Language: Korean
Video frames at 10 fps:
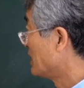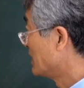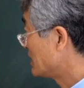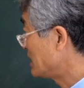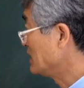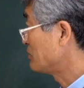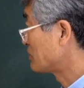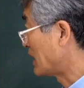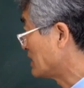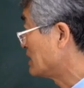신주
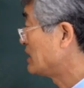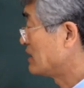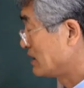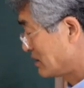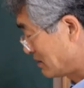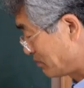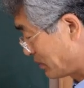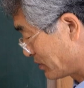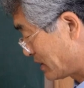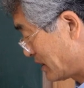단지를
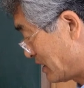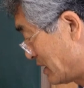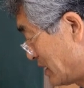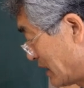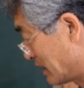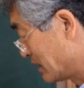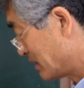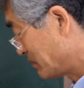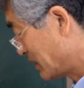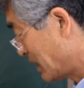표시하는
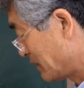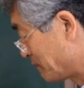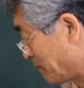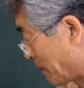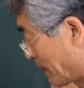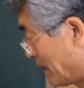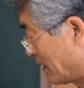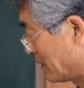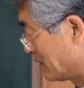겁니다. 예.